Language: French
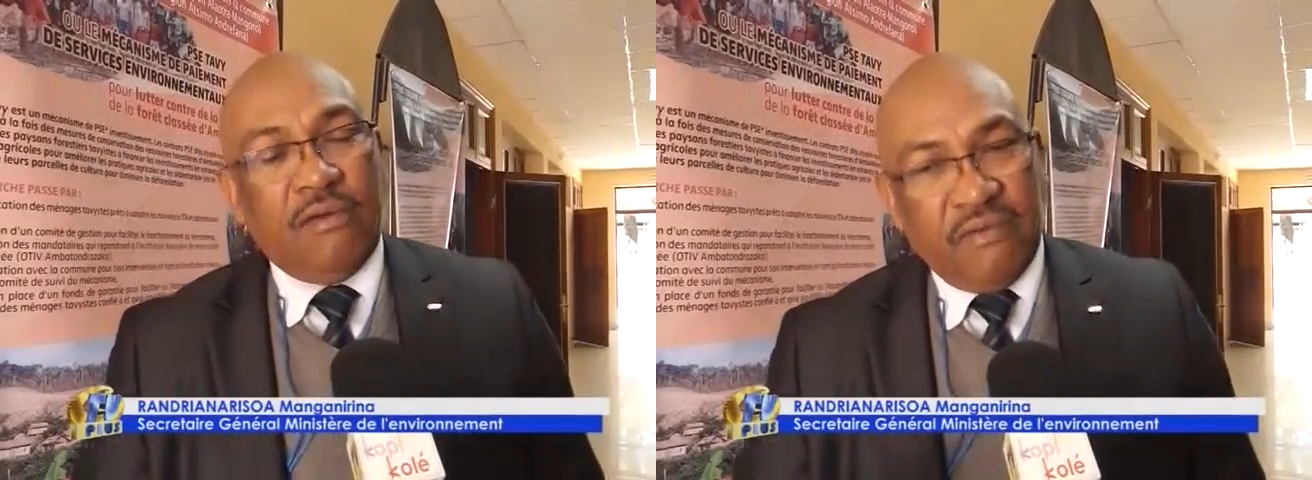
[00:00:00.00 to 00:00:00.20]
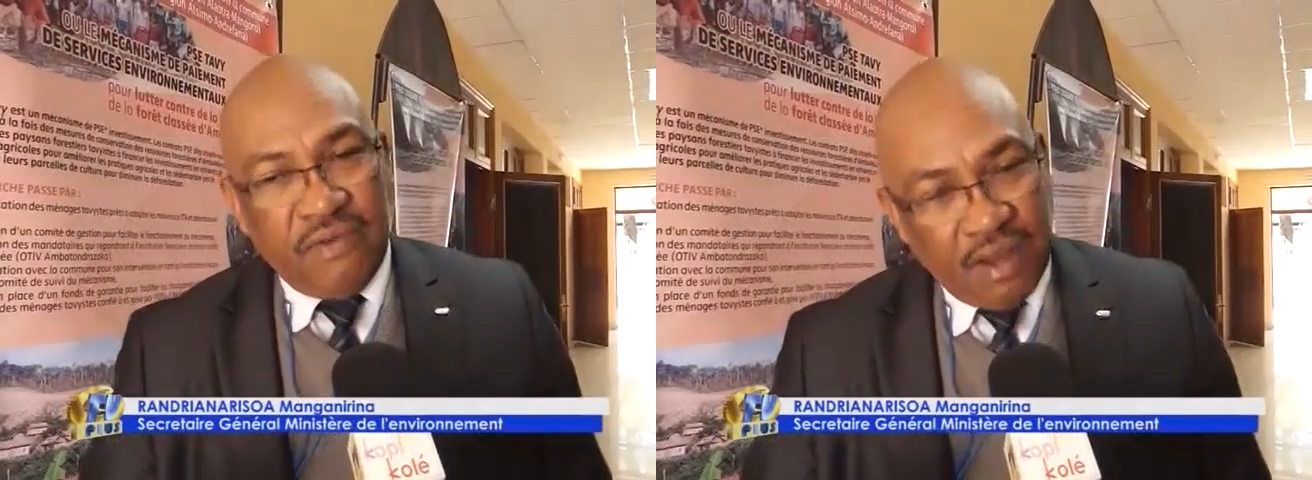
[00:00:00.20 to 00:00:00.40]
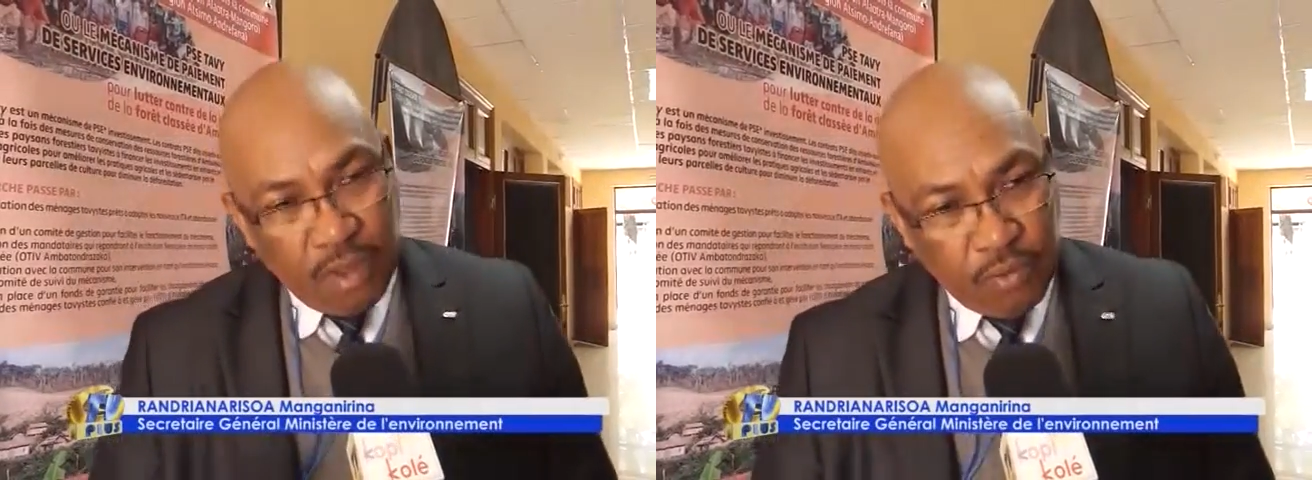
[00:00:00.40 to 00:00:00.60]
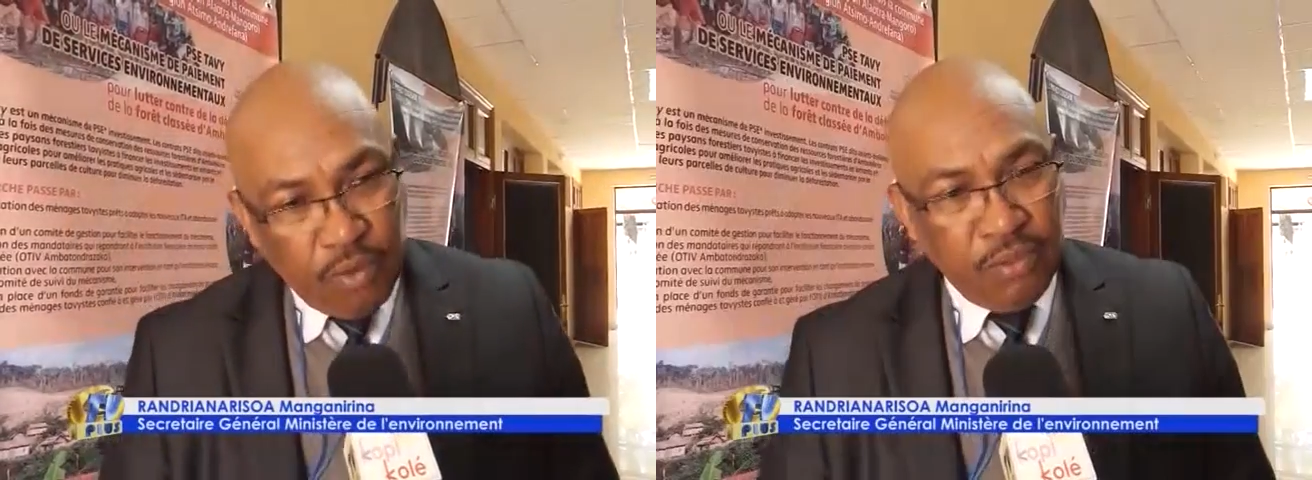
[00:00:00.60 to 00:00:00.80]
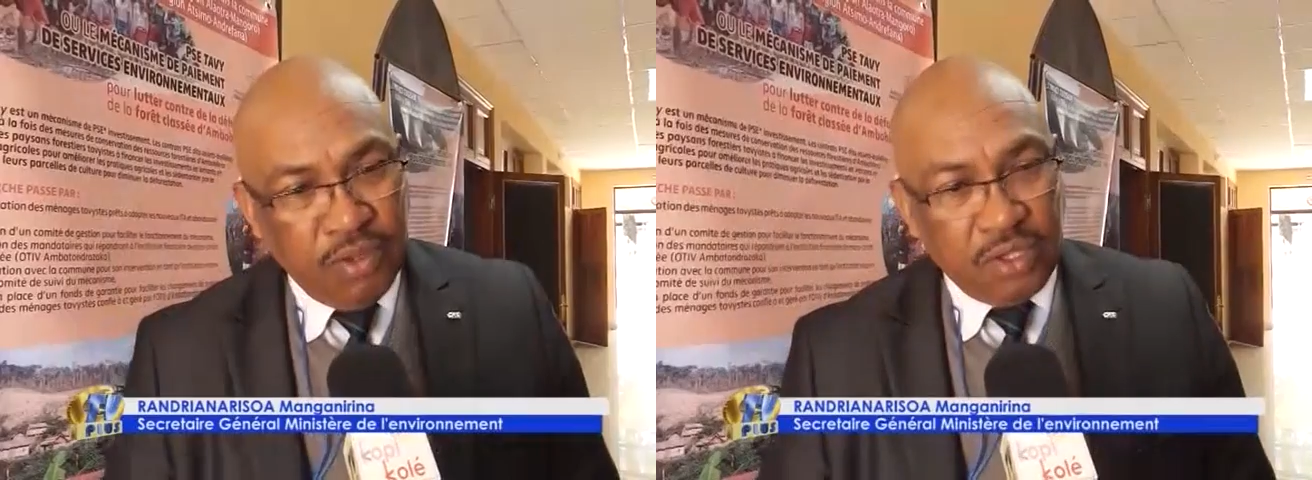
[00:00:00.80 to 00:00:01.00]
On va faire la
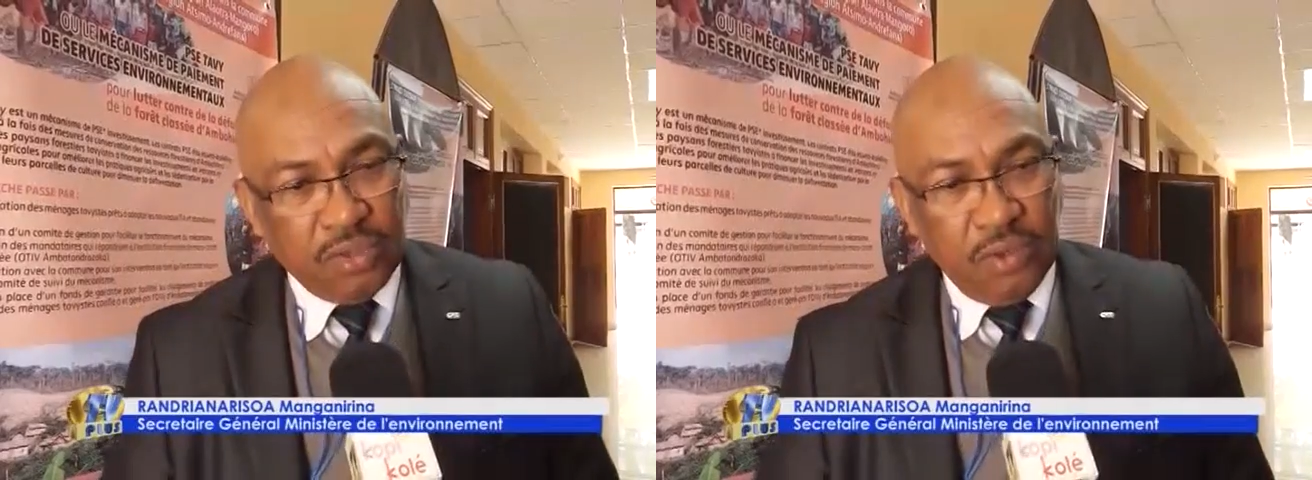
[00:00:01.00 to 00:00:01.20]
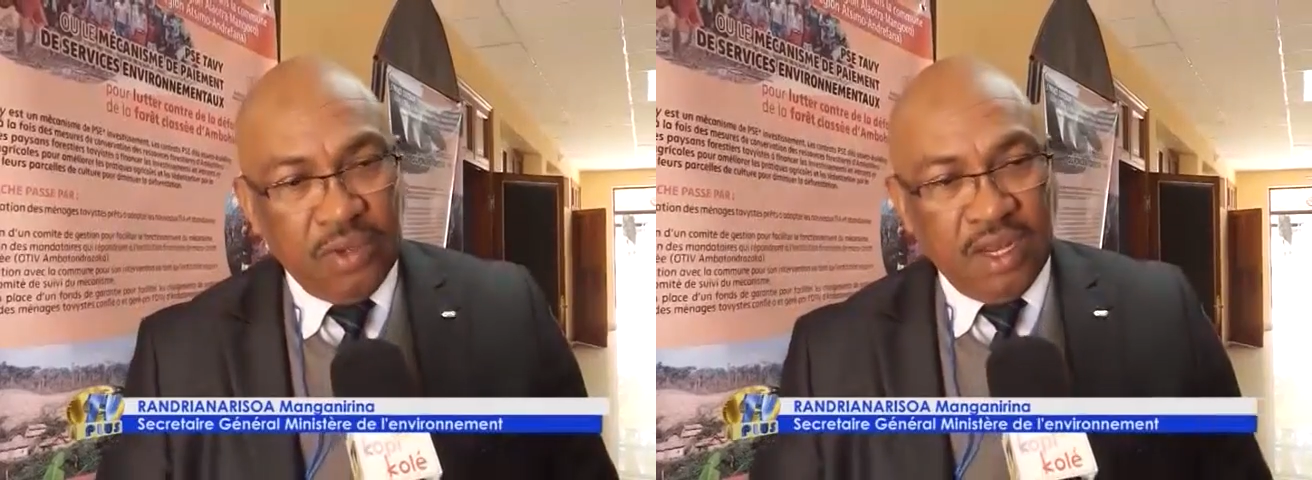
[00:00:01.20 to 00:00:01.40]
communication